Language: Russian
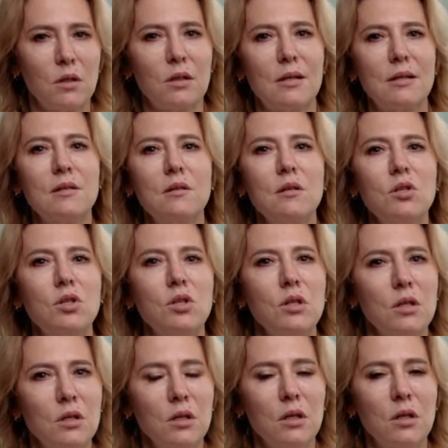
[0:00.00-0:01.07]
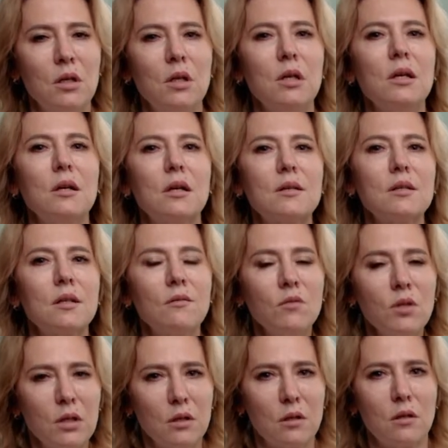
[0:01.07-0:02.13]
оснащении и
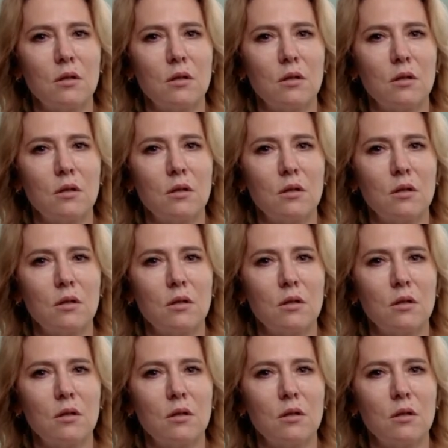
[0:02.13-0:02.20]
основных